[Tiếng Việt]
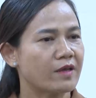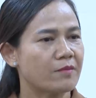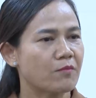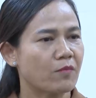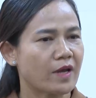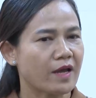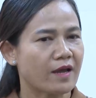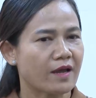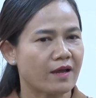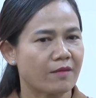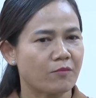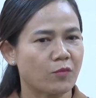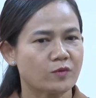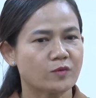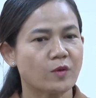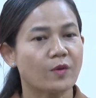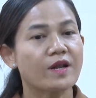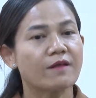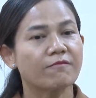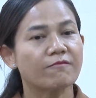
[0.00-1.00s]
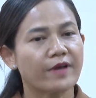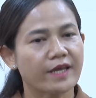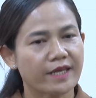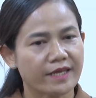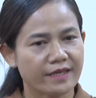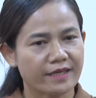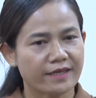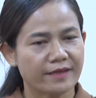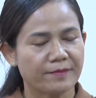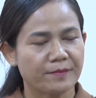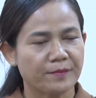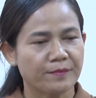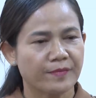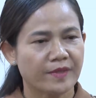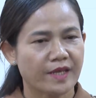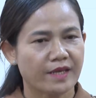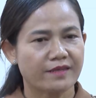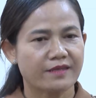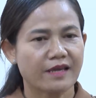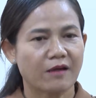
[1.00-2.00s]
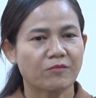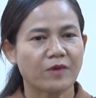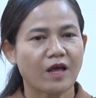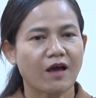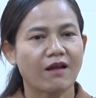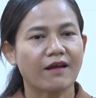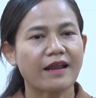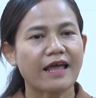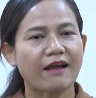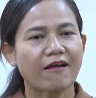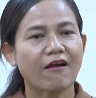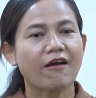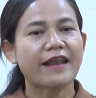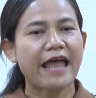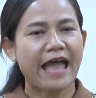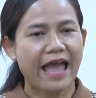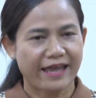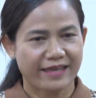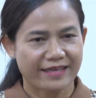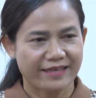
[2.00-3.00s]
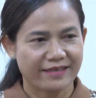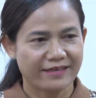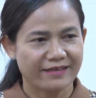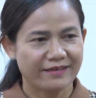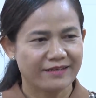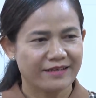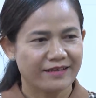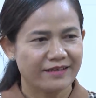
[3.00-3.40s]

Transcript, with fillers: tiếp tục phát huy ưu điểm đẩy mạnh đổi mới công nghệ, thực hiện